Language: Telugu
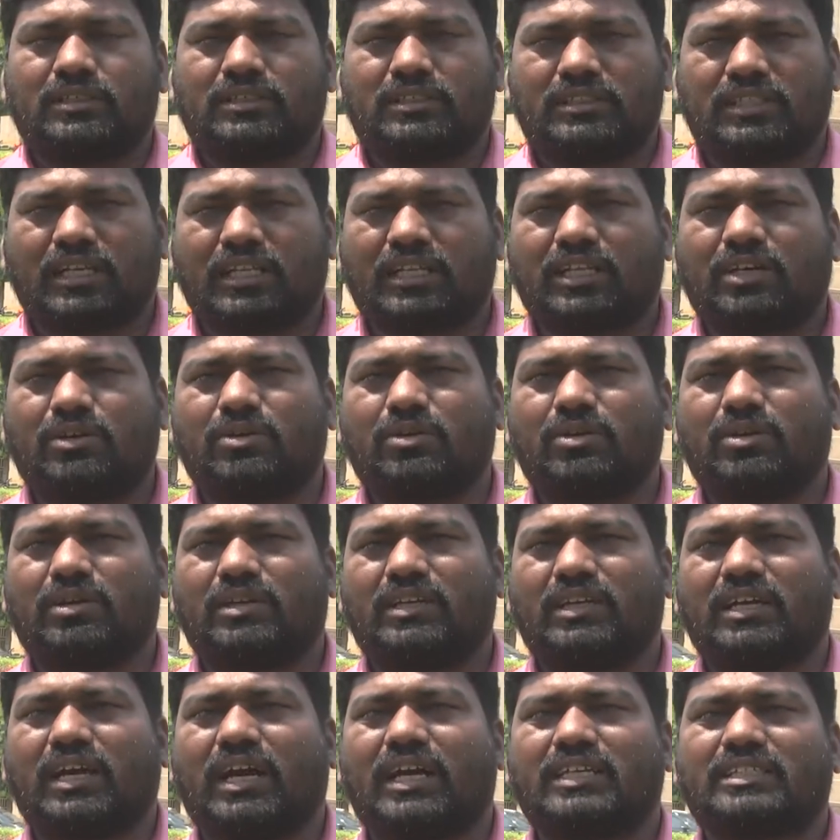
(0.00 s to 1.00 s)

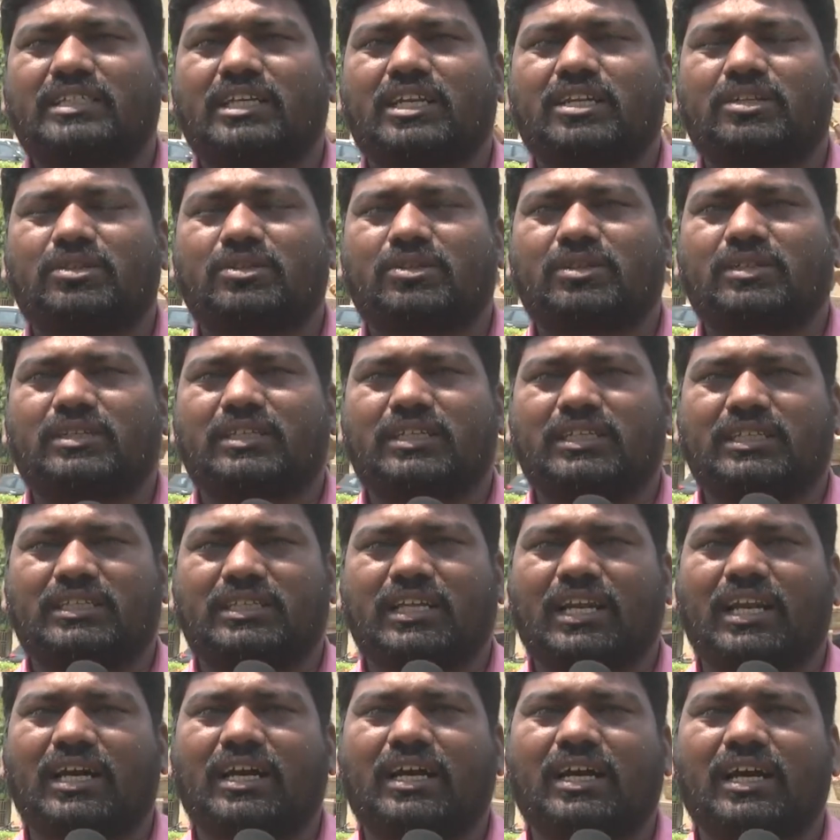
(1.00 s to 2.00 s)
శతకోటి ఆశలతోటి
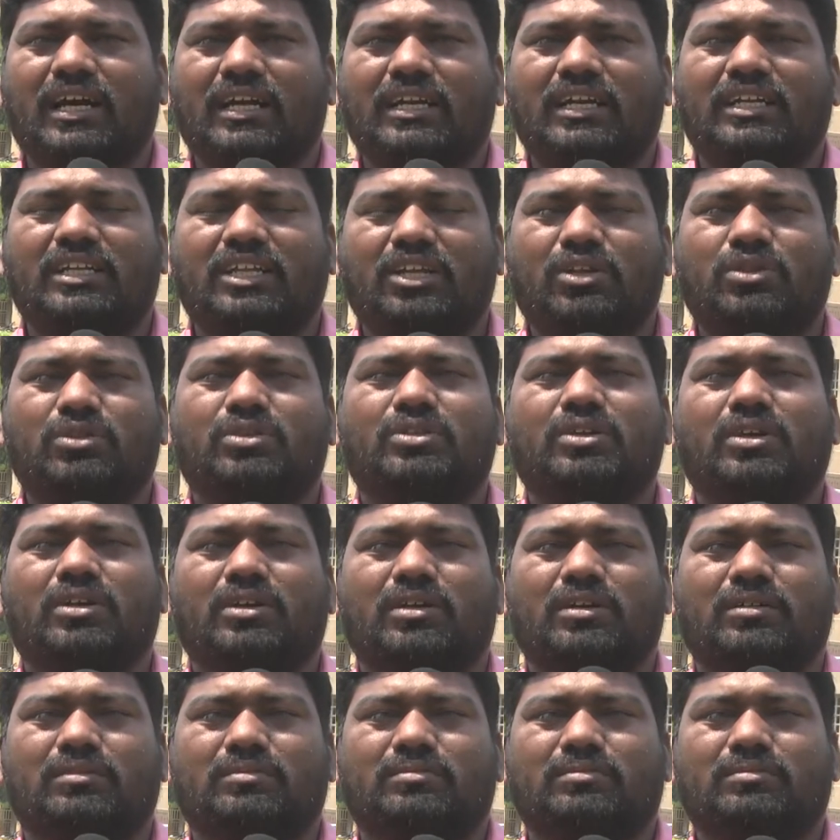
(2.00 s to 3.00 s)
తెలంగాణ
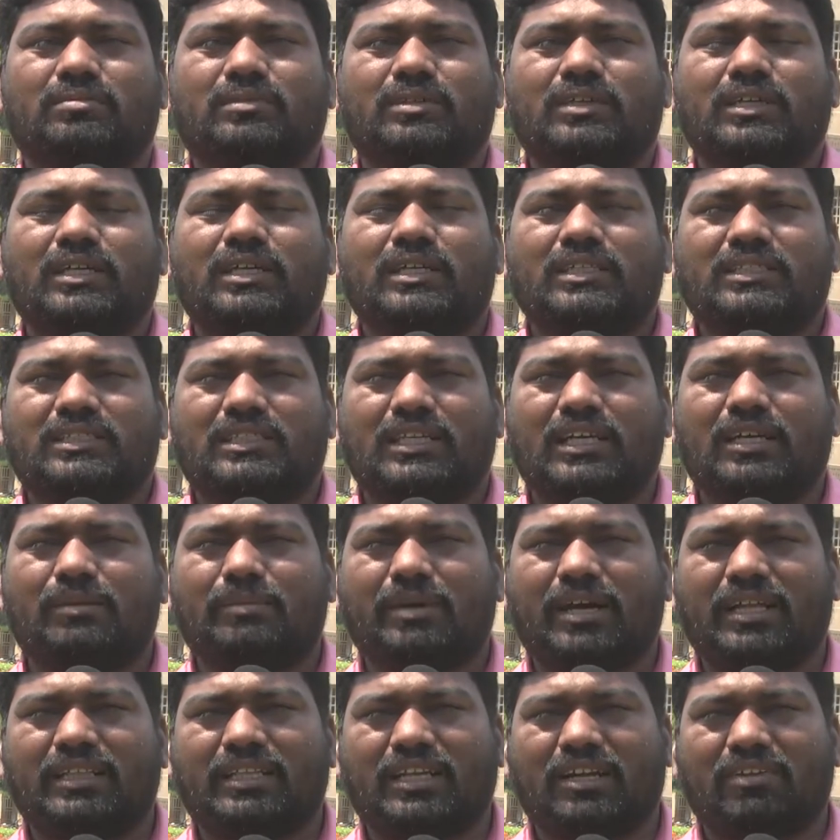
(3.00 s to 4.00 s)
నిరుద్యోగం
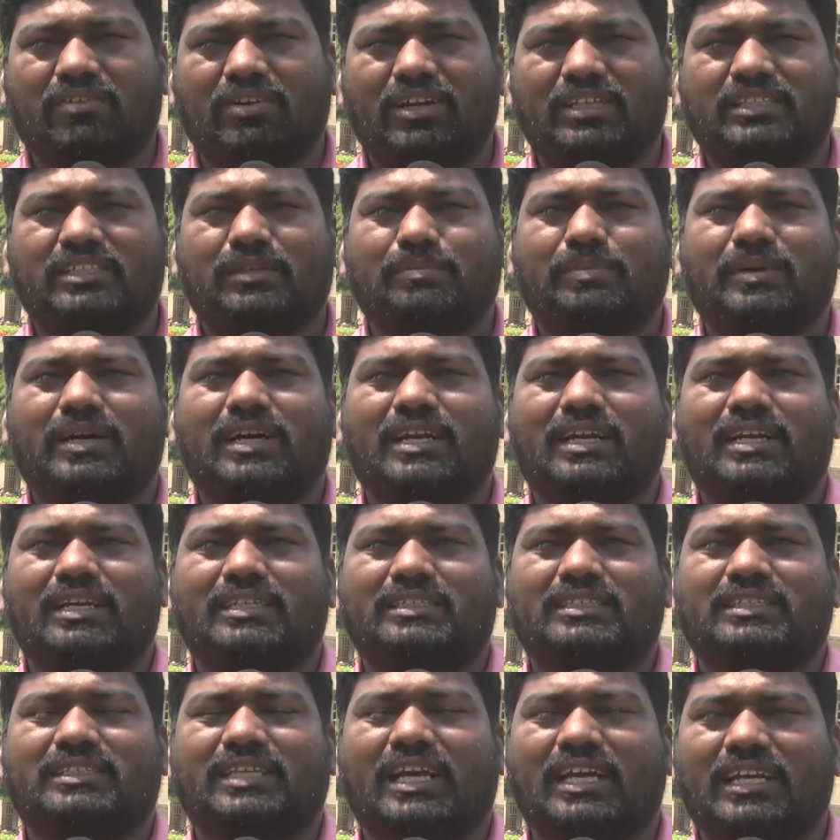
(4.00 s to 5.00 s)
సీమాంధ్ర వలస పాలన
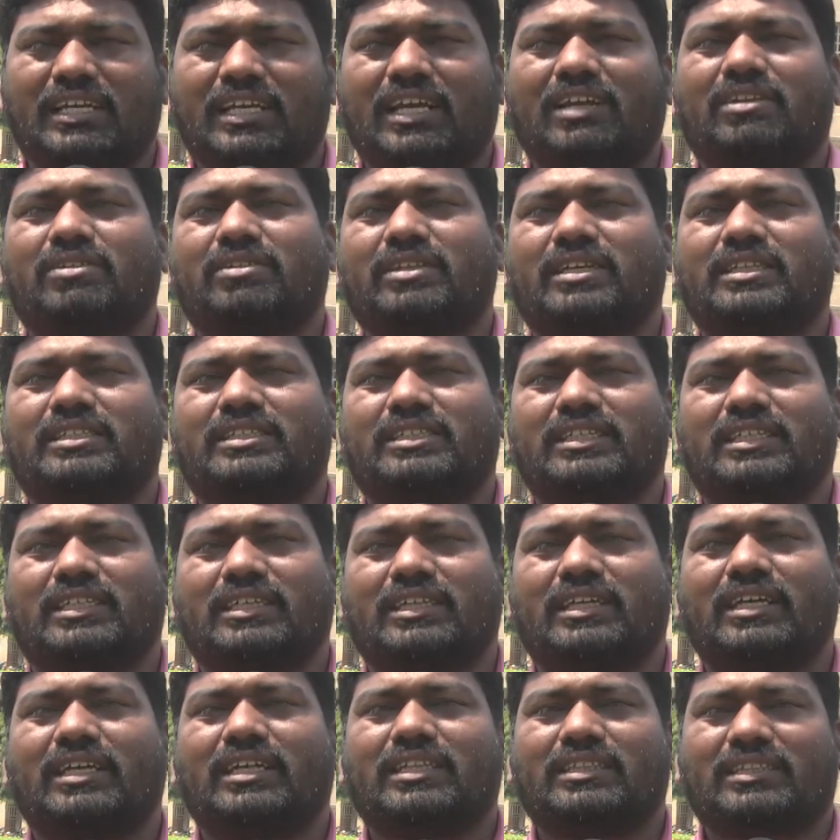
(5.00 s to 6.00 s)
సంఖ్యలు తెంచి
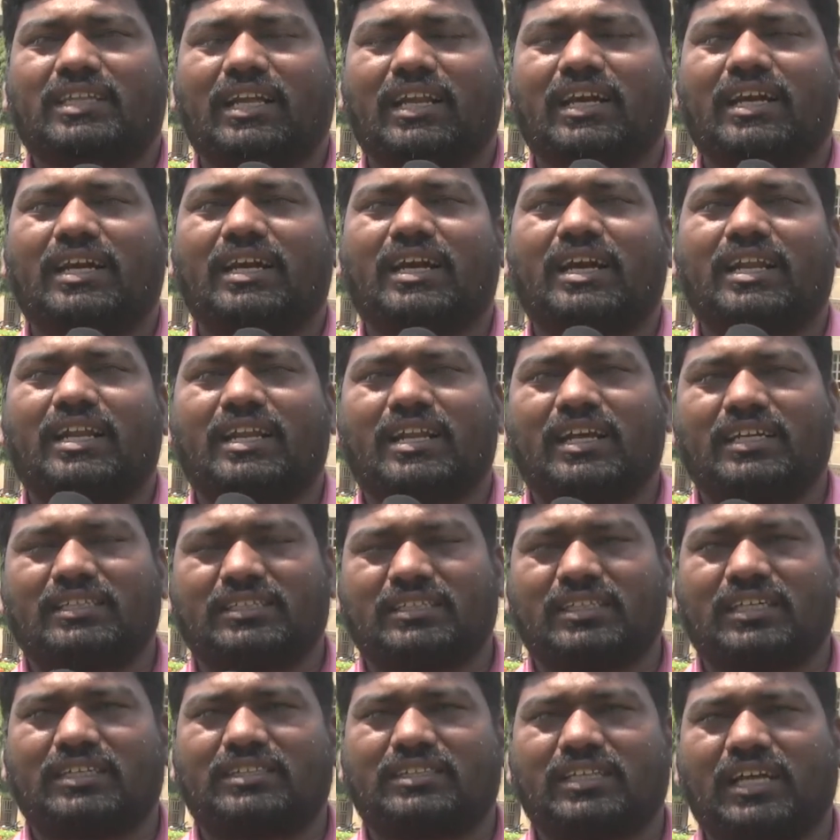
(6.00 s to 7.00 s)
తెలంగాణ
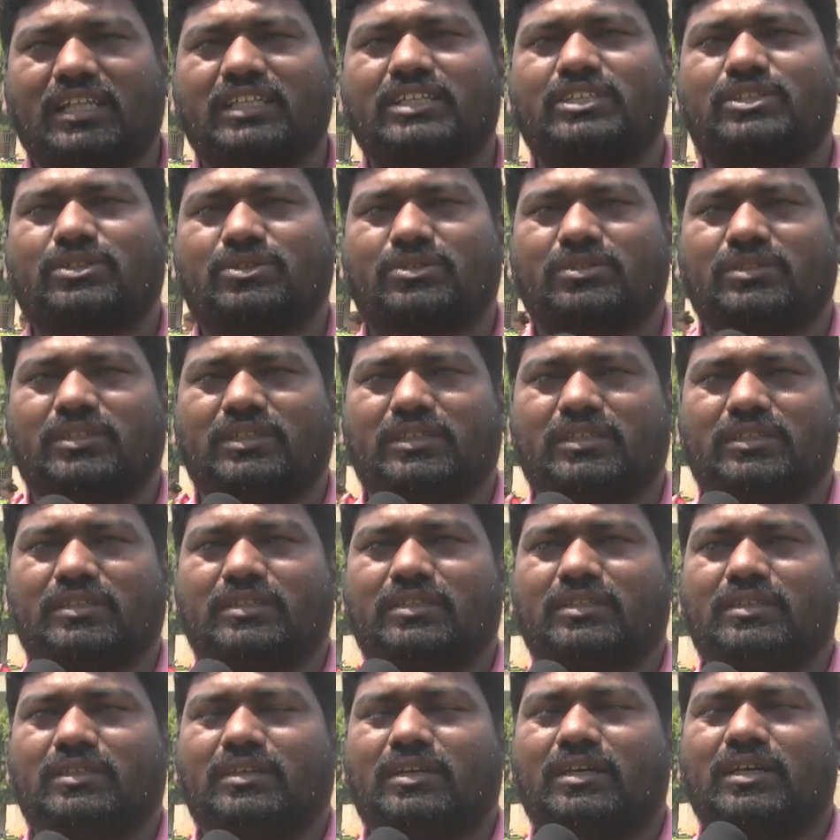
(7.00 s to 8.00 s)
రాష్ట్రాన్ని సాధించుకున్నది
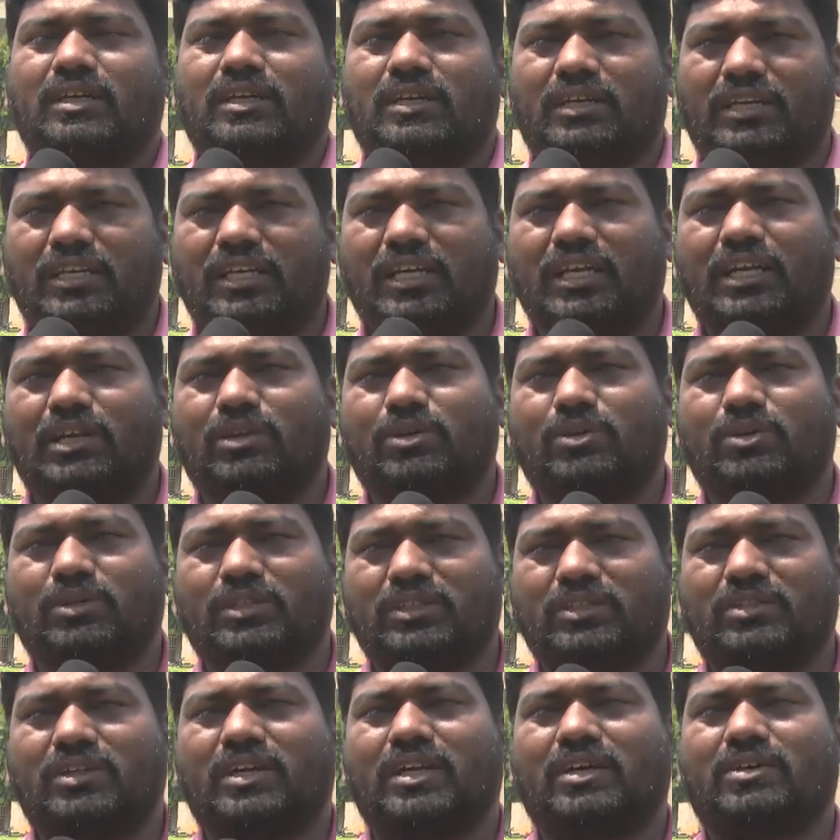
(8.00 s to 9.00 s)
నీళ్లు
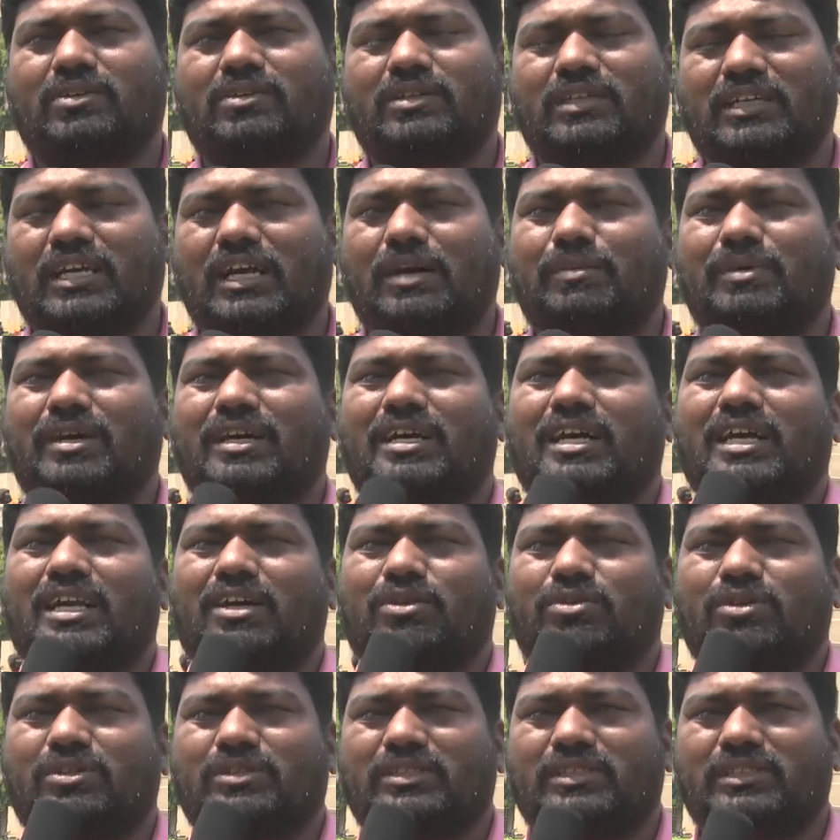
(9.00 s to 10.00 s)
నిధుల నియామకాల
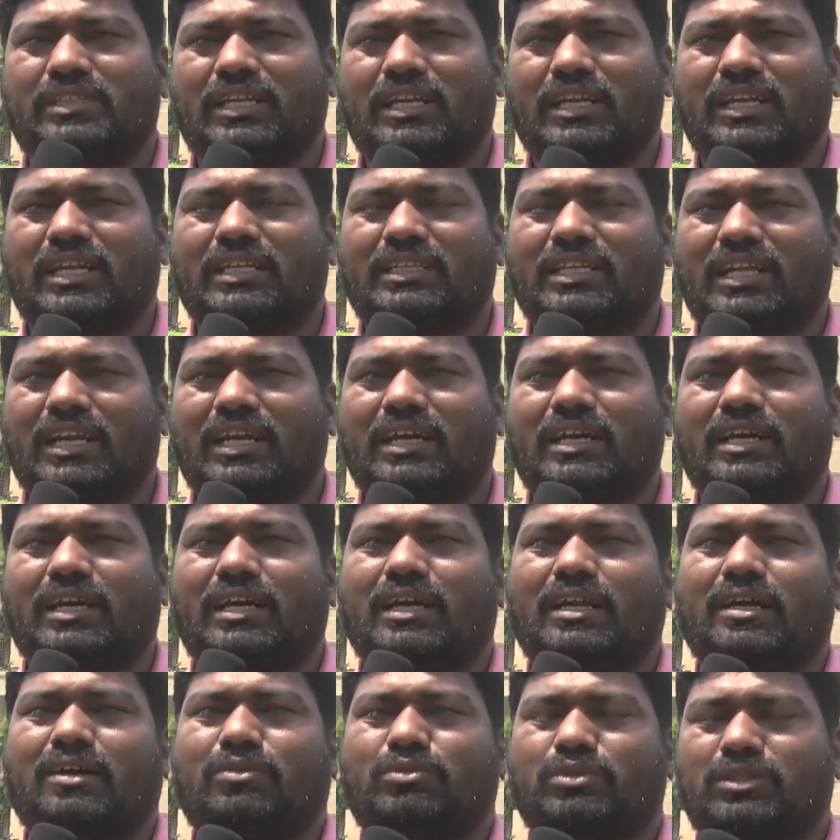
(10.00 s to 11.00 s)
కోసం జరిగిన
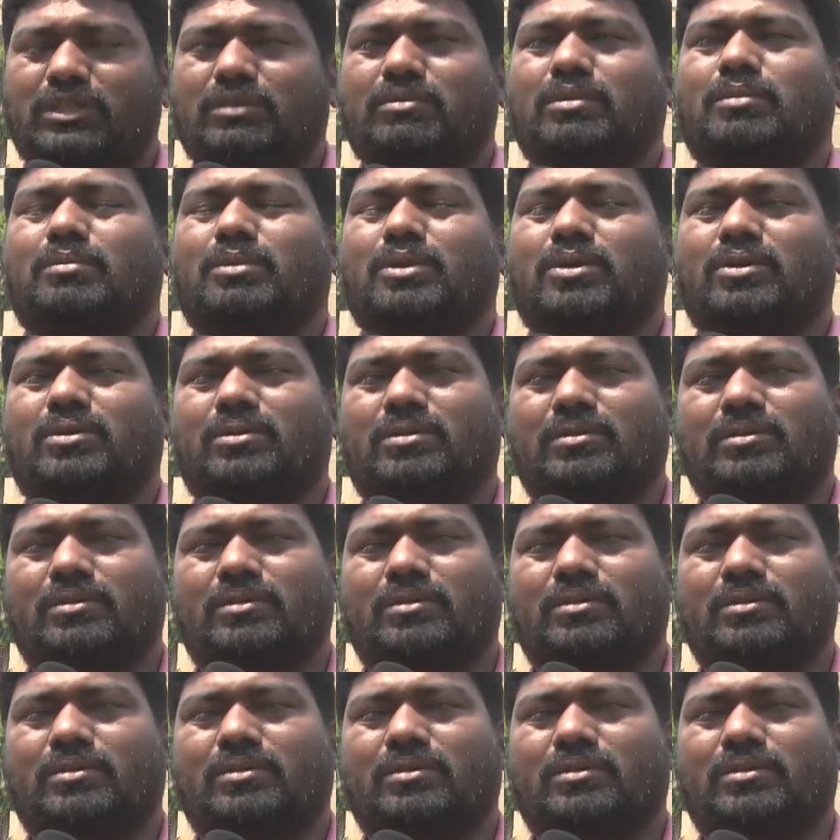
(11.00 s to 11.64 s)
తెలంగాణ ఉద్యమంలో